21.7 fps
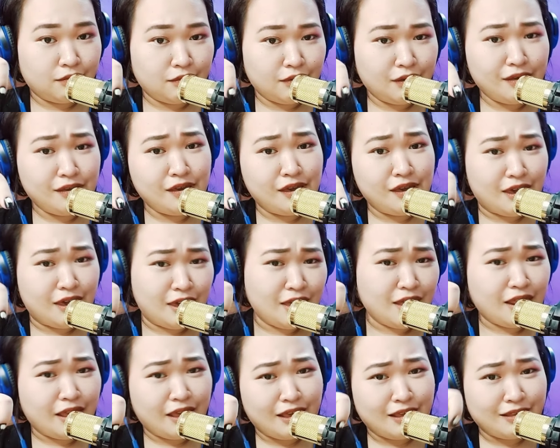I
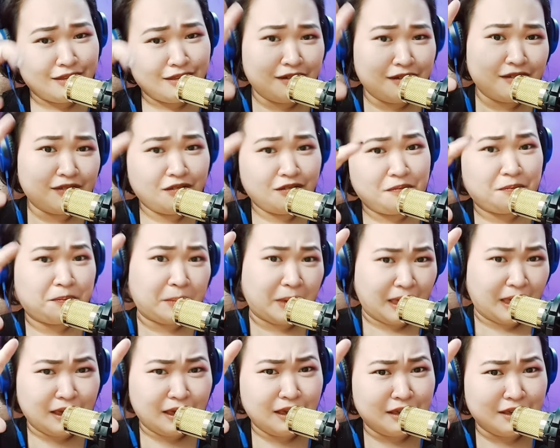hate it. You're so
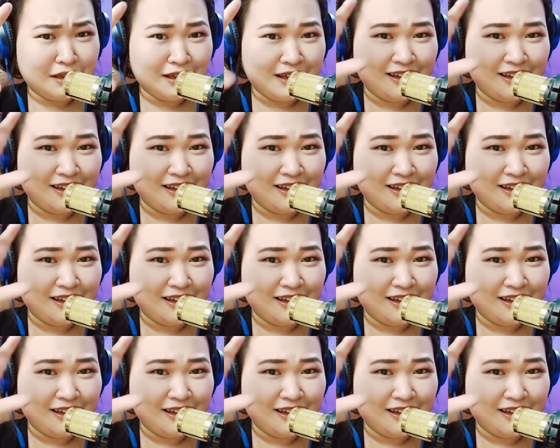fake.